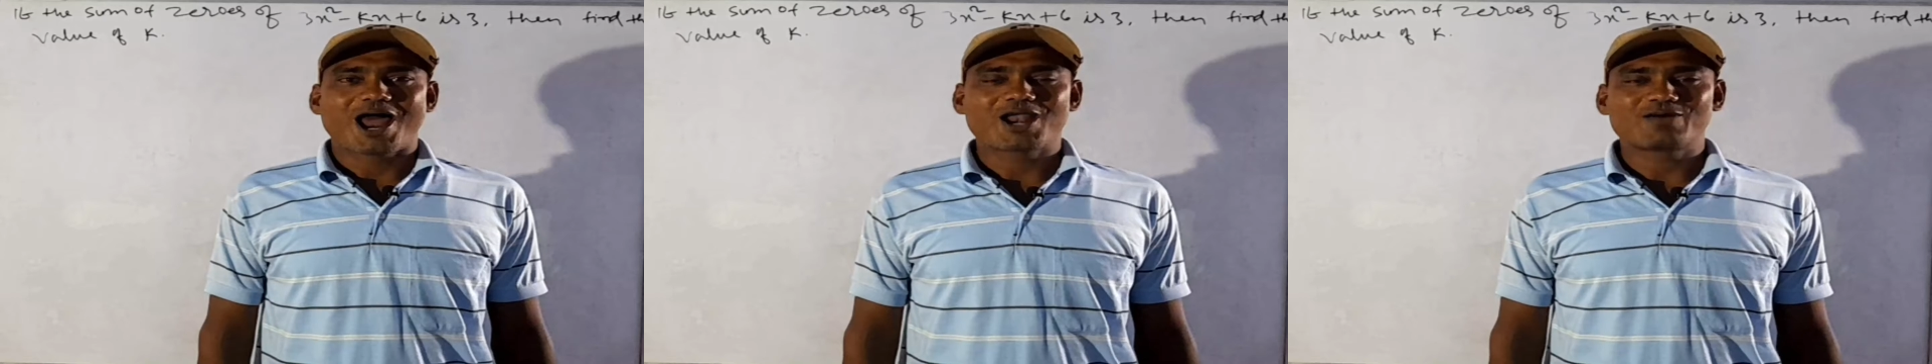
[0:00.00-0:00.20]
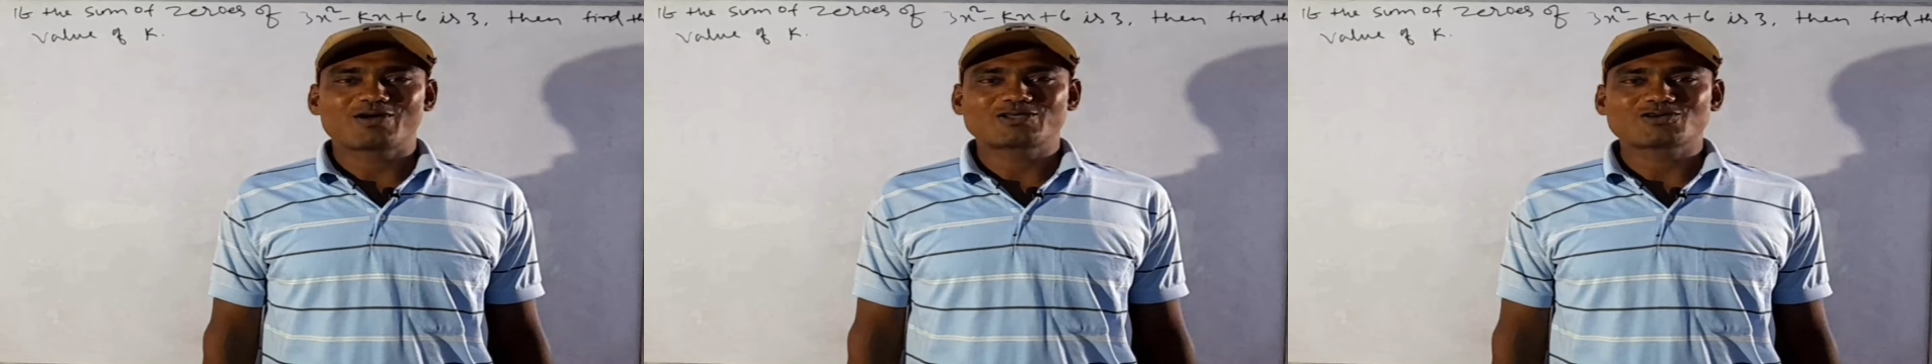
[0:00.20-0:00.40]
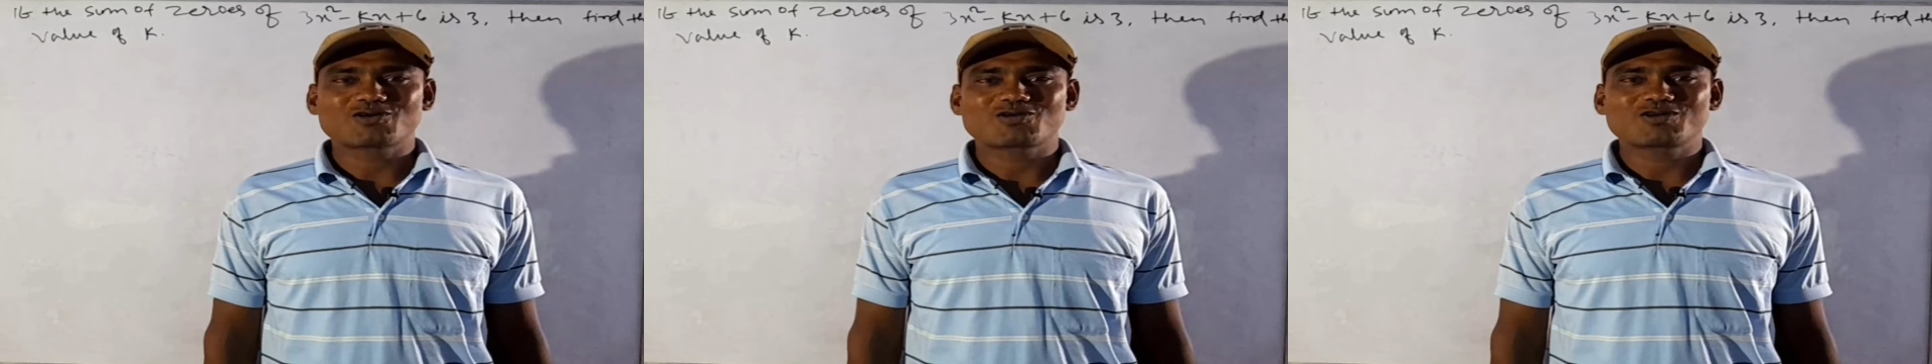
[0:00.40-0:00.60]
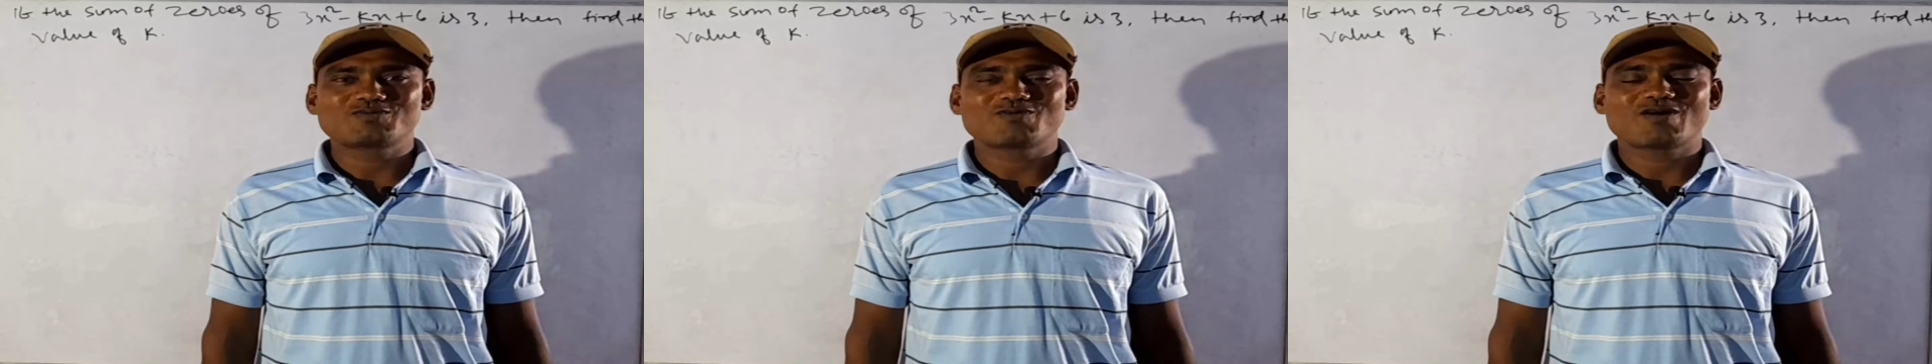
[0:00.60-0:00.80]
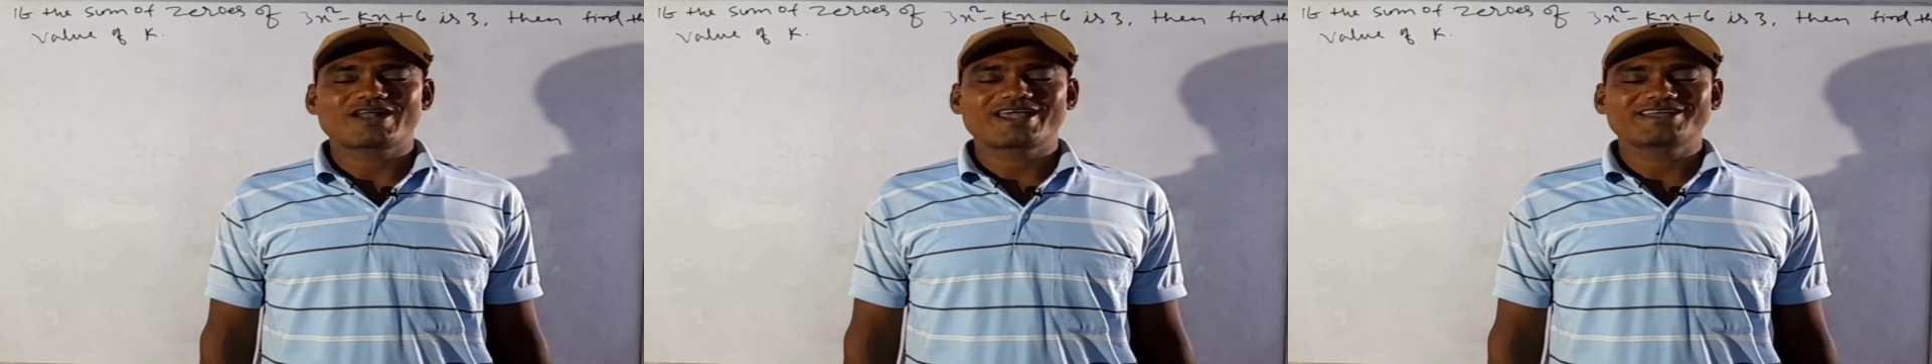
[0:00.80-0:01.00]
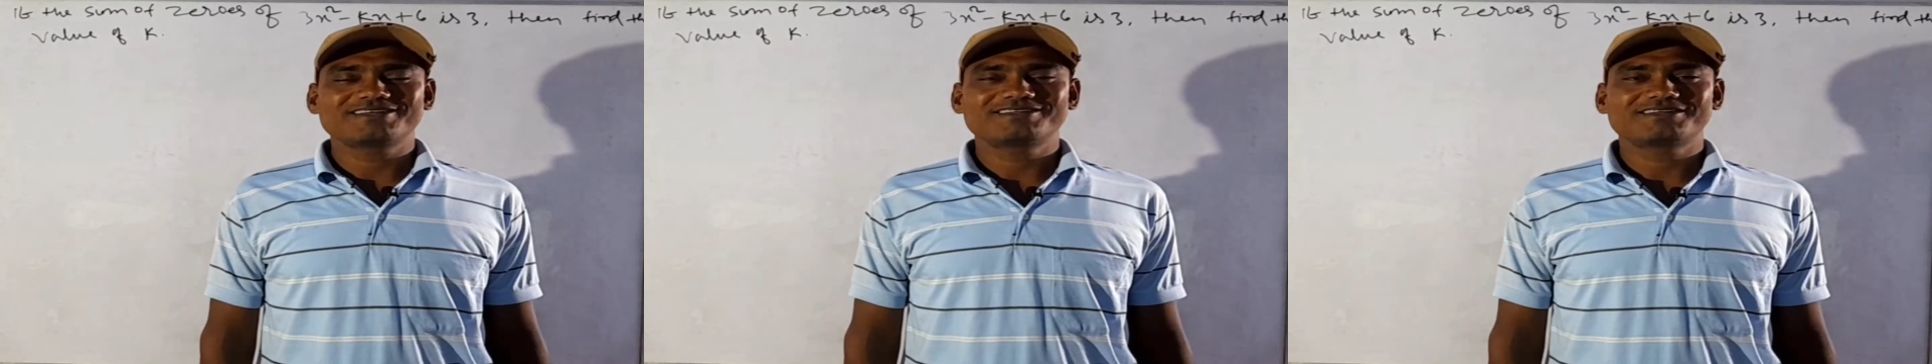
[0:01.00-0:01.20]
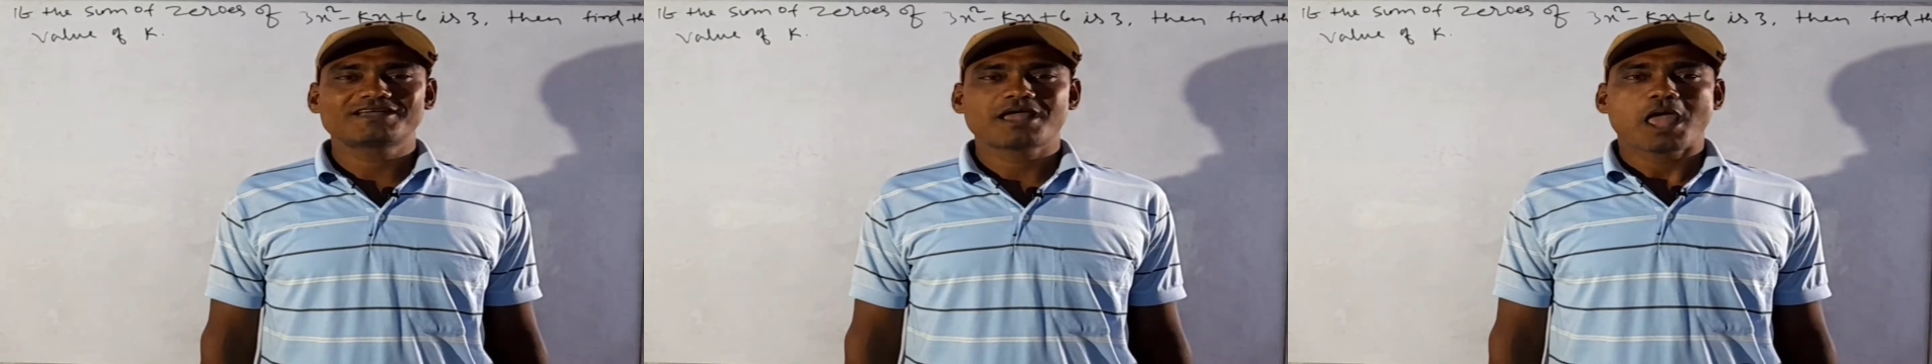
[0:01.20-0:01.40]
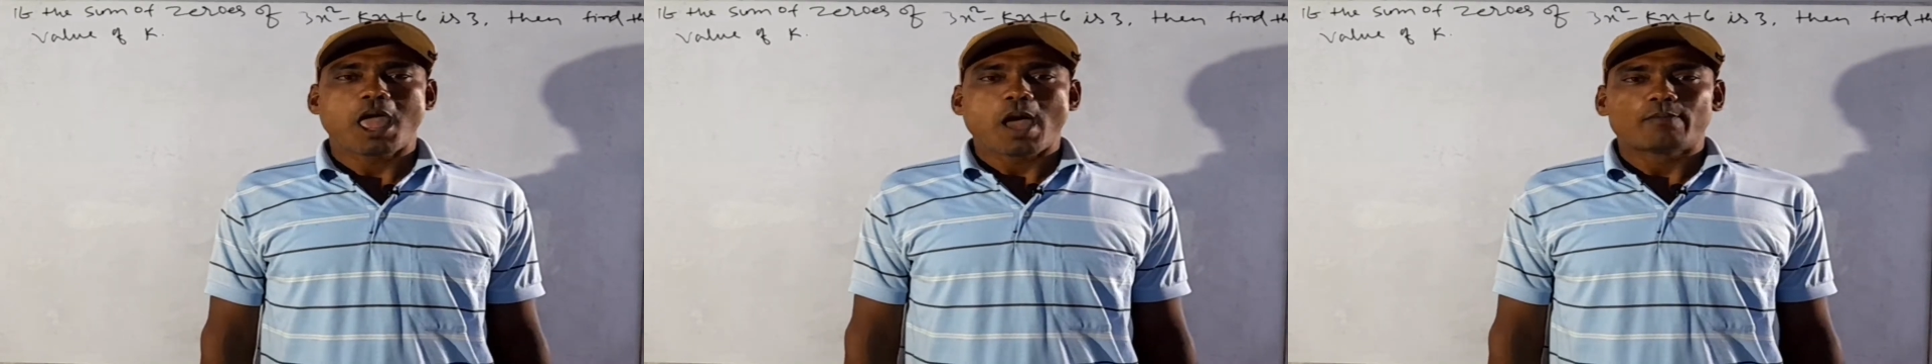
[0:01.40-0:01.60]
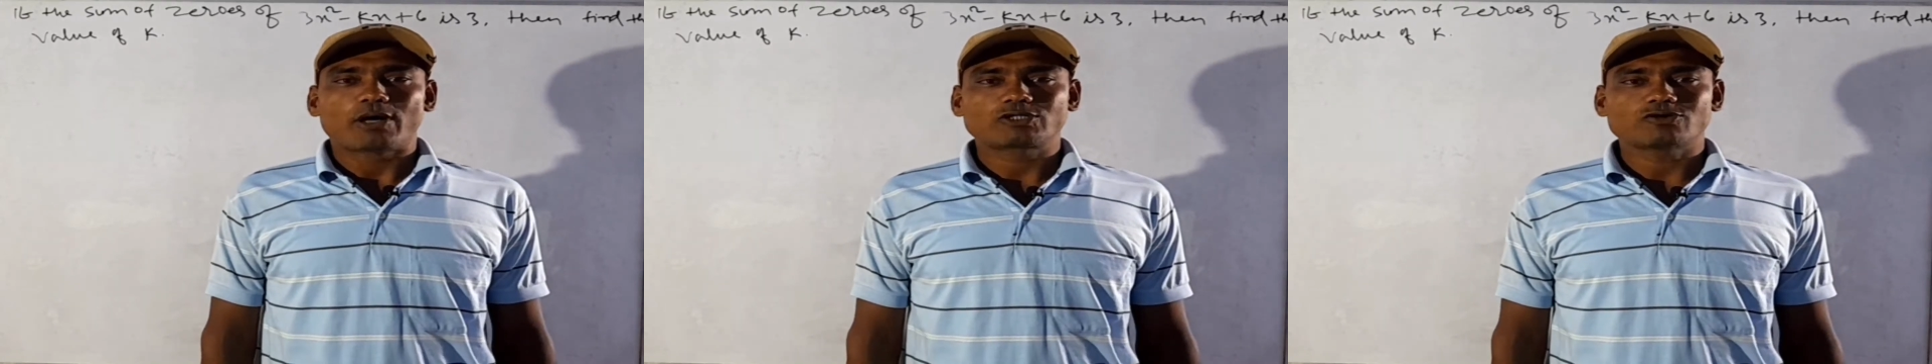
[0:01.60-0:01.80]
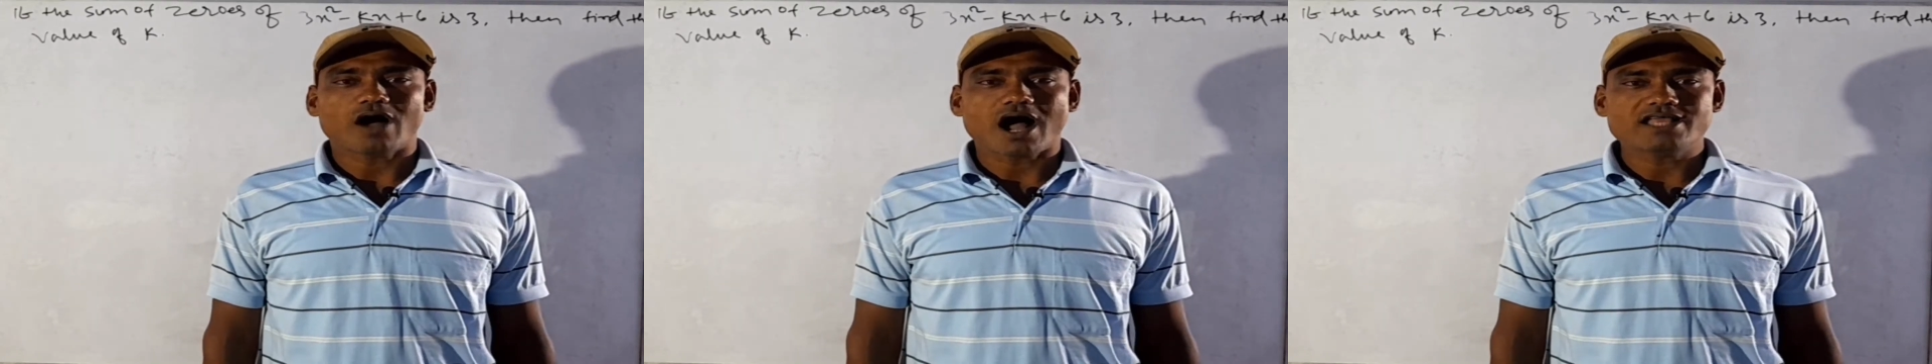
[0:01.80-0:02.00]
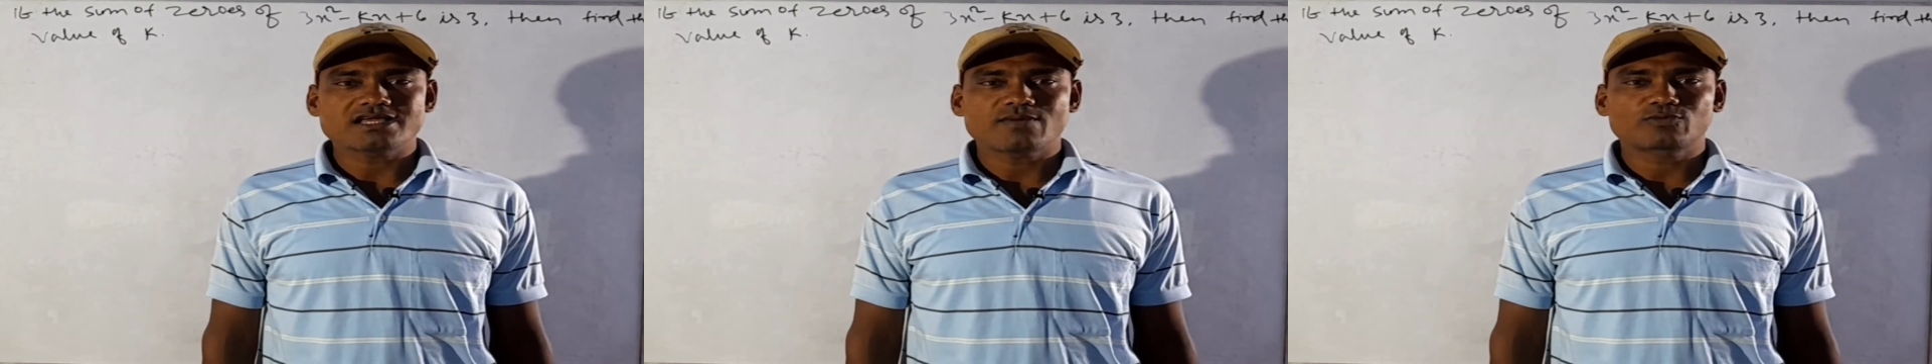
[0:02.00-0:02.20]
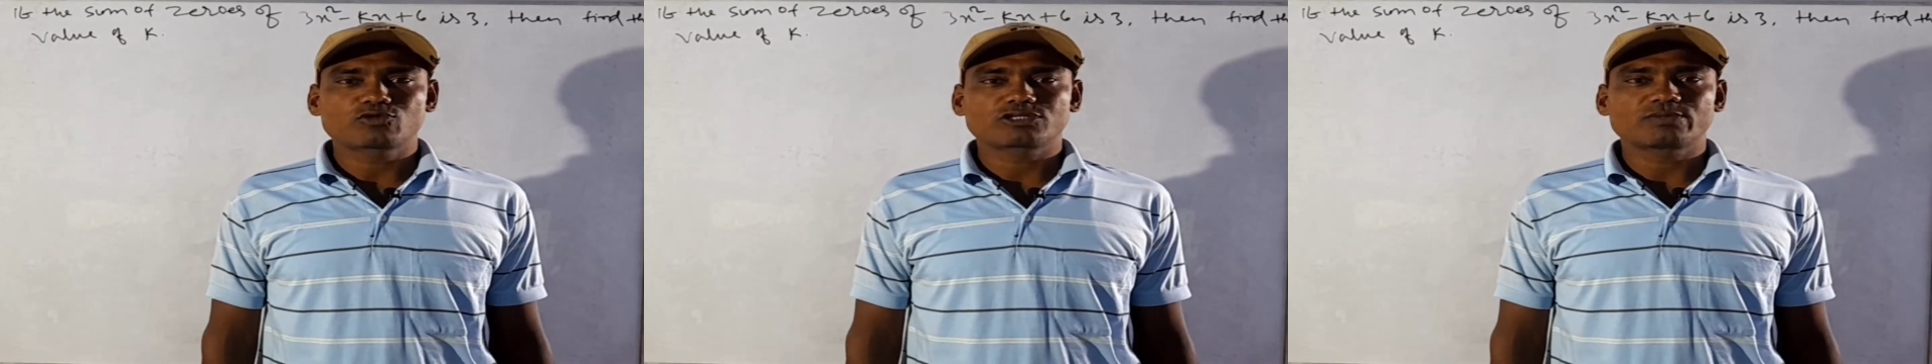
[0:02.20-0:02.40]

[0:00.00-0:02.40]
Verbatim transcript: हेलो बच्चों गुड मॉर्निंग बच्चों आज हम